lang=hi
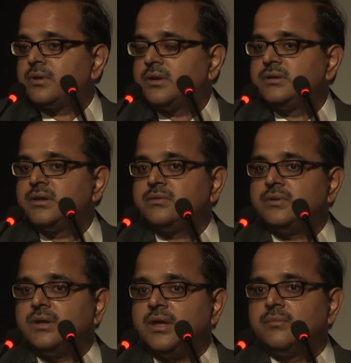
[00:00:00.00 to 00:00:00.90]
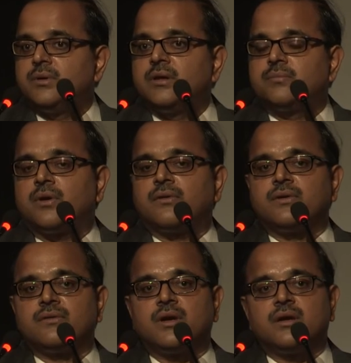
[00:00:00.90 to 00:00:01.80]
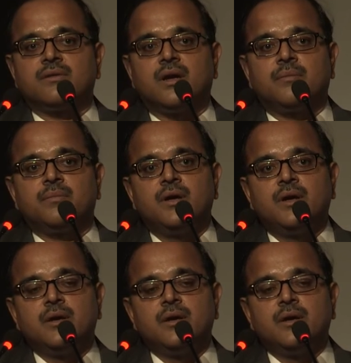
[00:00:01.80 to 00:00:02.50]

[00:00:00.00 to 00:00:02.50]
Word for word: पोटेंशियल टू इनेबल अ प्रोसेस जहाँ से आप